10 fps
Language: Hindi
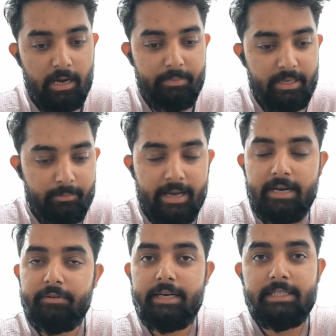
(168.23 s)
अभी मैं
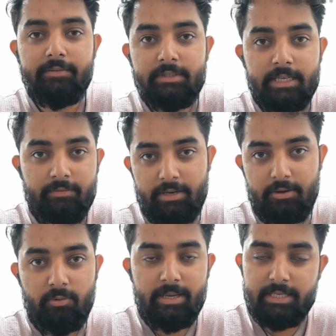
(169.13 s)
27
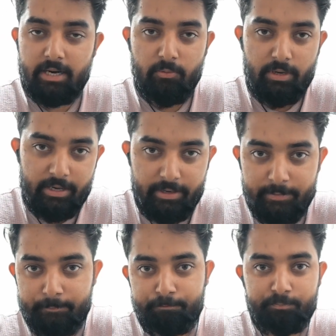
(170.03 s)
जनवरी को मैं जा रहा हूँ घर
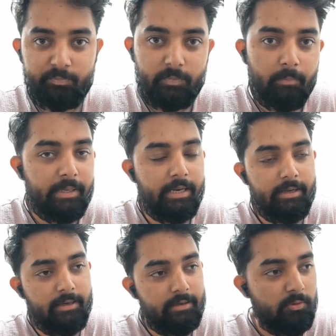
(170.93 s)

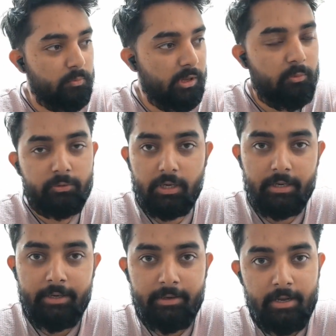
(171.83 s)
मेरे होम टाउन
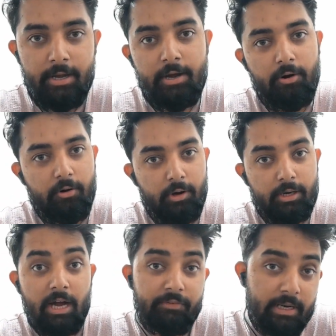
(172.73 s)
उत्तराखंड
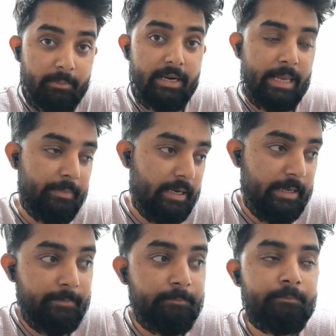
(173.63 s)
और काफ़ी लंबे टाइम के
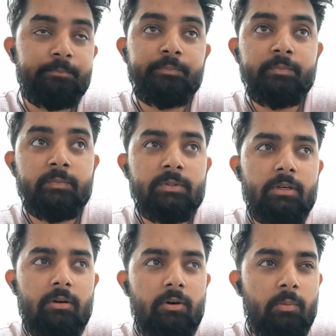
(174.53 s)
लिए
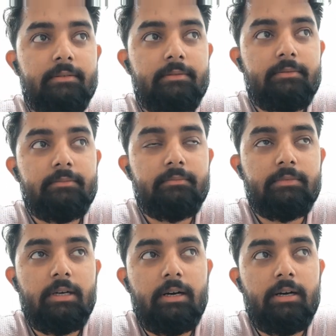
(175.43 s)
और
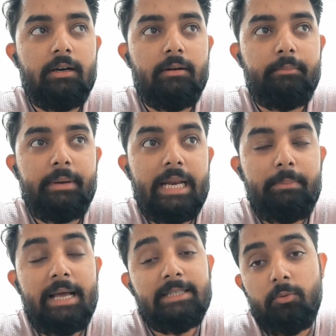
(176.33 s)
आ, मेरे
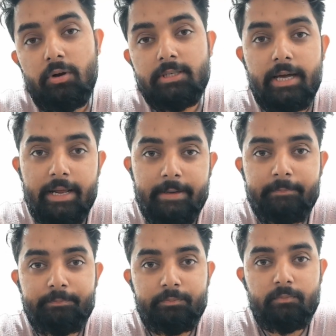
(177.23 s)
प्लान्स बहुत सारे हैं
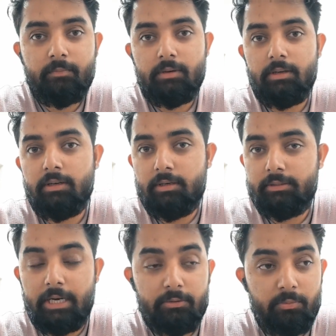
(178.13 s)

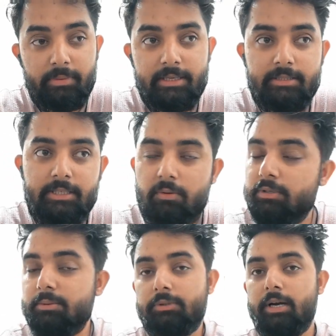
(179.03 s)
देहरादून में जब
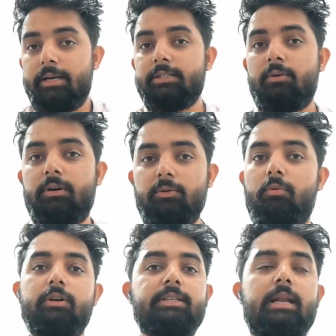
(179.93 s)
मुझे उत्तराखंड जाऊँगा तो
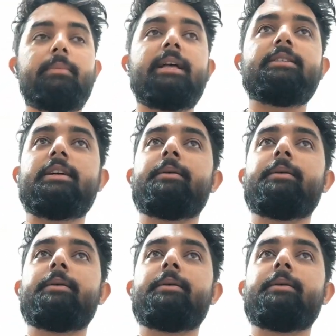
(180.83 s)
बहुत सारे प्लान्स